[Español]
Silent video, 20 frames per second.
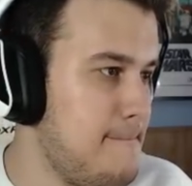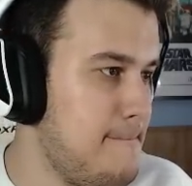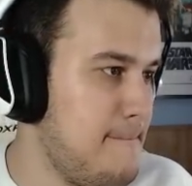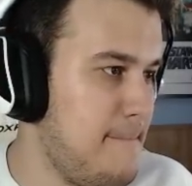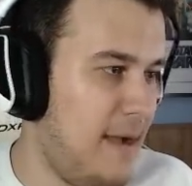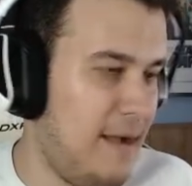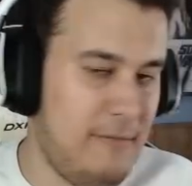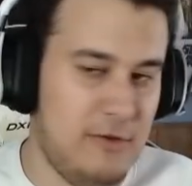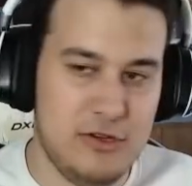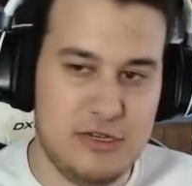
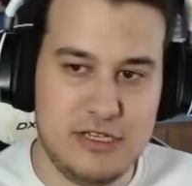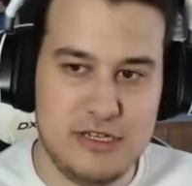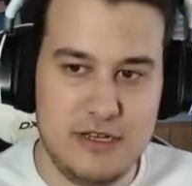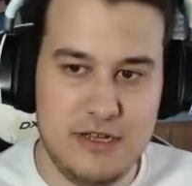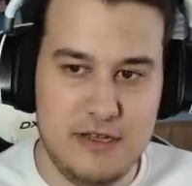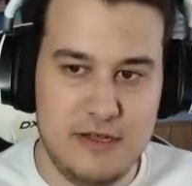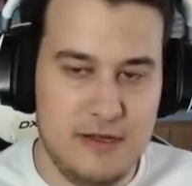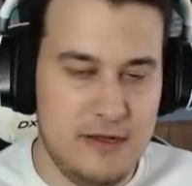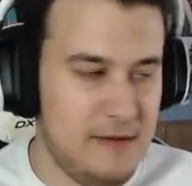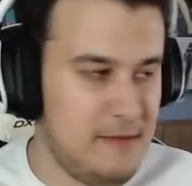Vamos.
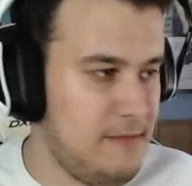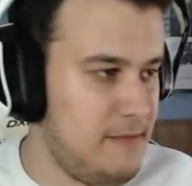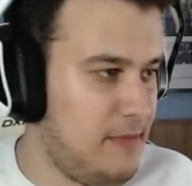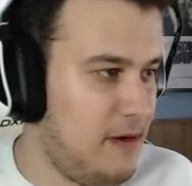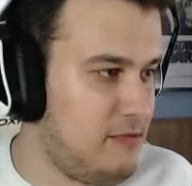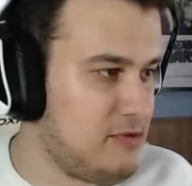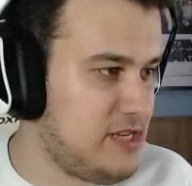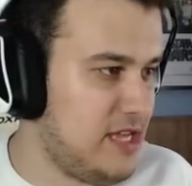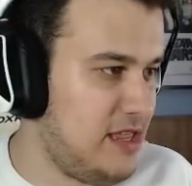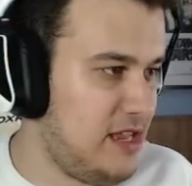
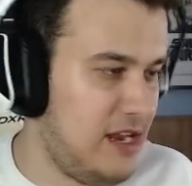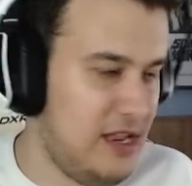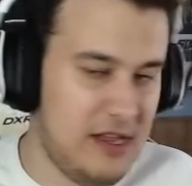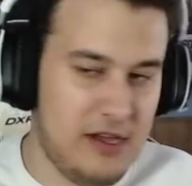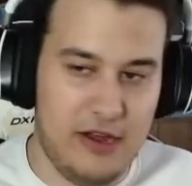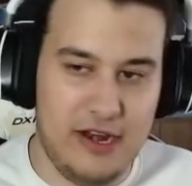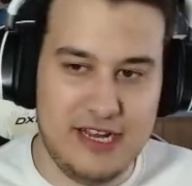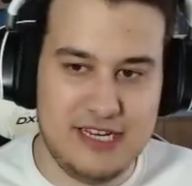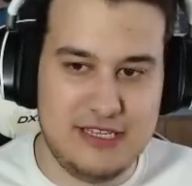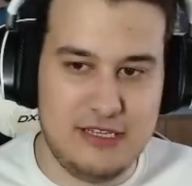Vamos, Adri.
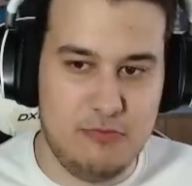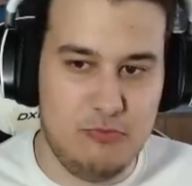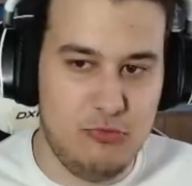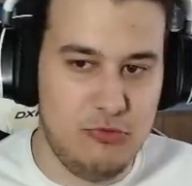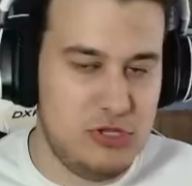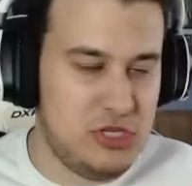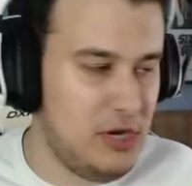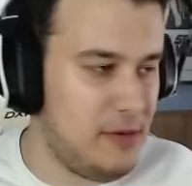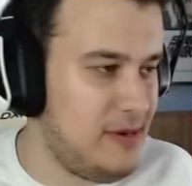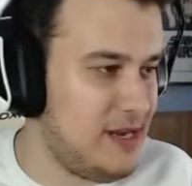Ahora es
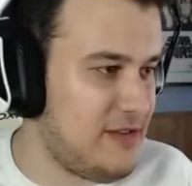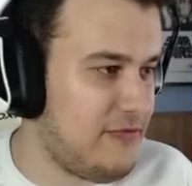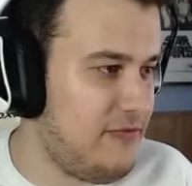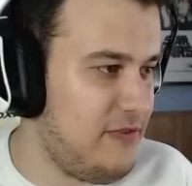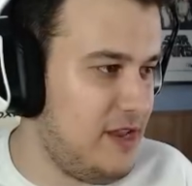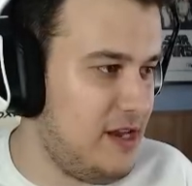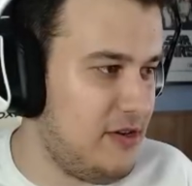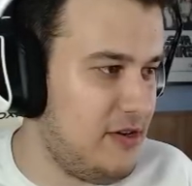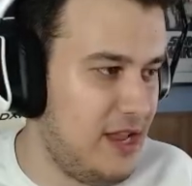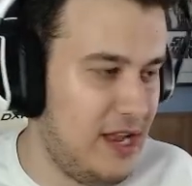mucho más
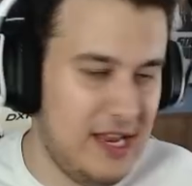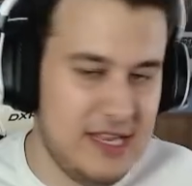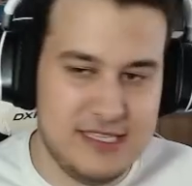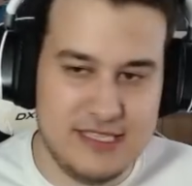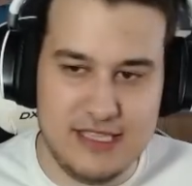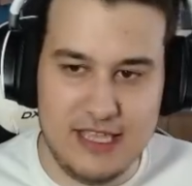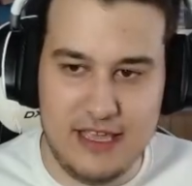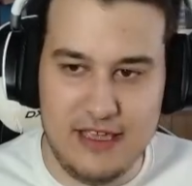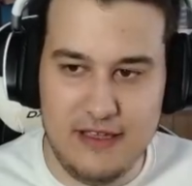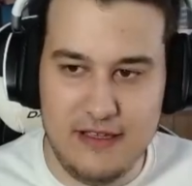fino el
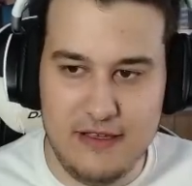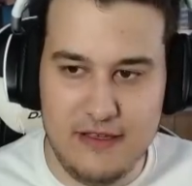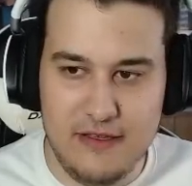este.